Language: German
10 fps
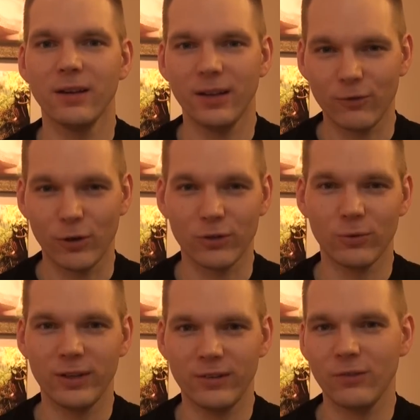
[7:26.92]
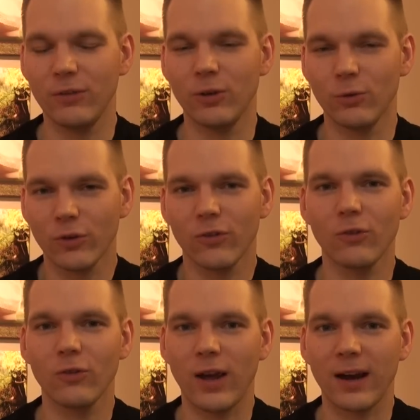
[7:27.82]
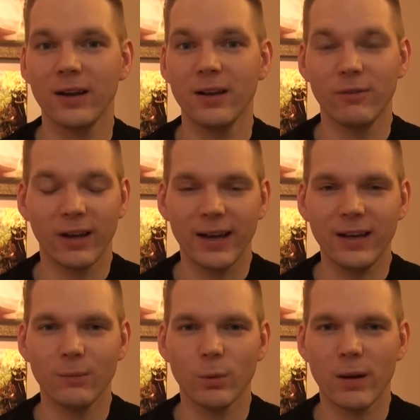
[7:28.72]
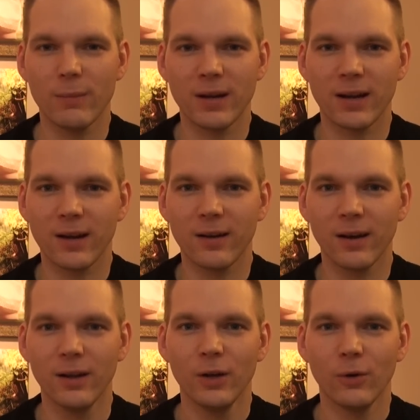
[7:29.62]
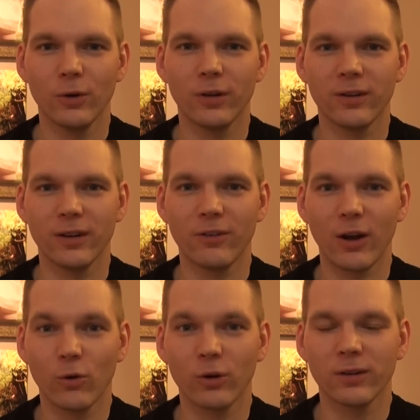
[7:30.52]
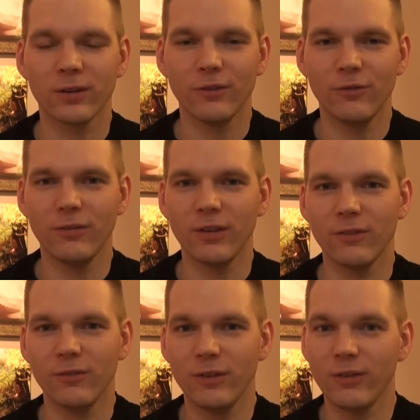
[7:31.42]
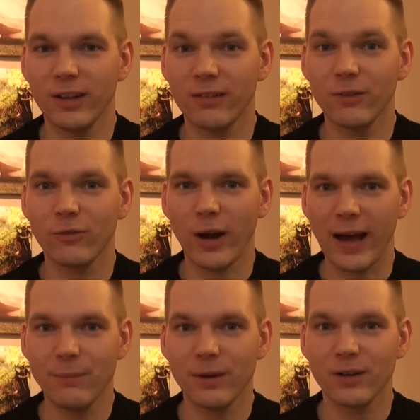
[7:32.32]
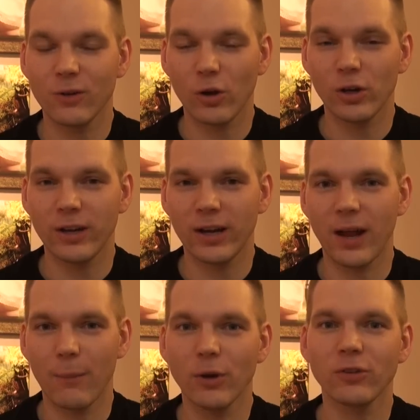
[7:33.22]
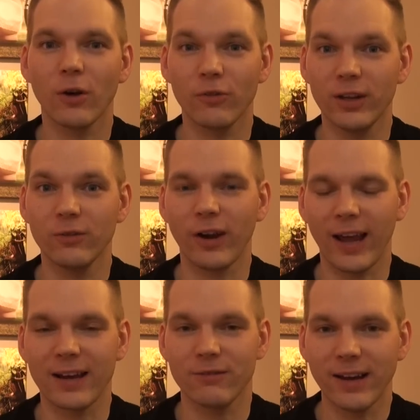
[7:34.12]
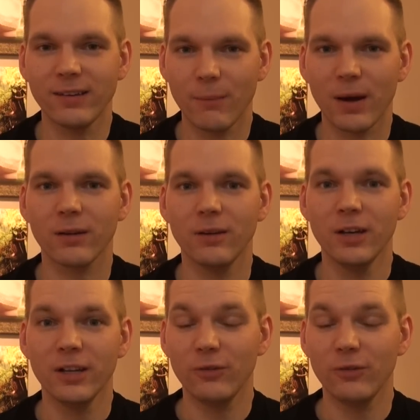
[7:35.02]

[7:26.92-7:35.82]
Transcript: Ich wollte nur dieses Video nutzen, zu sagen, wir reden im Moment miteinander und äh, wir gucken, wie wir, wie wir ihn sinnvoll einbinden können, denn er möchte auf jeden Fall gerne weitermachen.